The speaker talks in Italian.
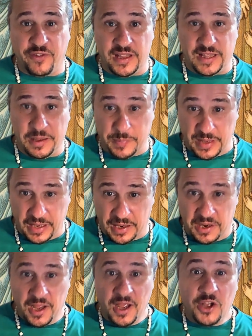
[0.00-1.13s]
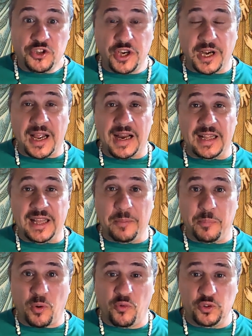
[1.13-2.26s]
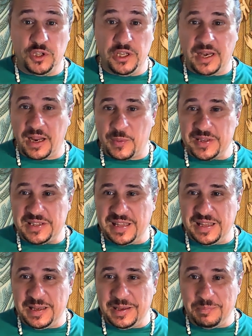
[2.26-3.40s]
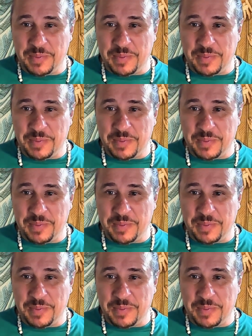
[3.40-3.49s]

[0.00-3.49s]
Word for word: Fede per cercare di approfondire questi